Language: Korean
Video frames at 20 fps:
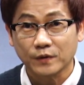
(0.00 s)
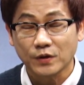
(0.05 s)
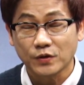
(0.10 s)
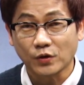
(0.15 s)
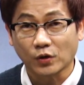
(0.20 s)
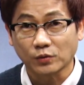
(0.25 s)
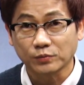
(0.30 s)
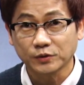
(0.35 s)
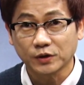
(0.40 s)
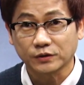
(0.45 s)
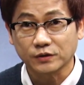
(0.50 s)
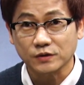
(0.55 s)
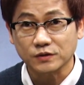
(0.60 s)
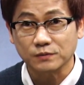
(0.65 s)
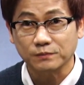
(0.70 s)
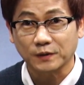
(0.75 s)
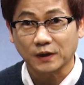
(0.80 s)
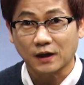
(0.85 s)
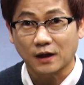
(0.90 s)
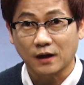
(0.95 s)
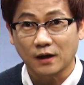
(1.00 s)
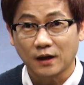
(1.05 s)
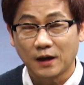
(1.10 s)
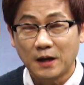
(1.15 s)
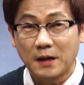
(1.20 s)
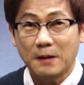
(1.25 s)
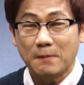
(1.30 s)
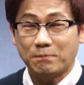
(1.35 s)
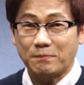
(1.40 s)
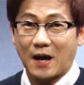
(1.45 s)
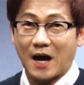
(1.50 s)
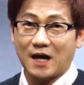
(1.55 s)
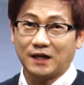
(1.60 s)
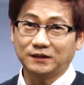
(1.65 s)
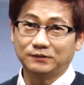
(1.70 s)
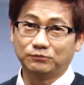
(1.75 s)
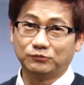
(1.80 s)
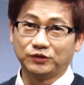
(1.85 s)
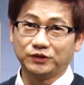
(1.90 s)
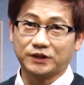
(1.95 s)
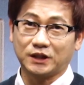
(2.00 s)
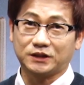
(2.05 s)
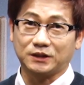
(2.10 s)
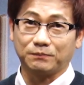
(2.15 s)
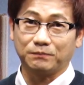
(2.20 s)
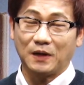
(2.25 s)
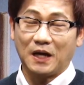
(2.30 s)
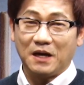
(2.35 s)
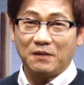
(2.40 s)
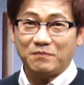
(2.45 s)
여러분은 어떻습니까? 많은 문제집,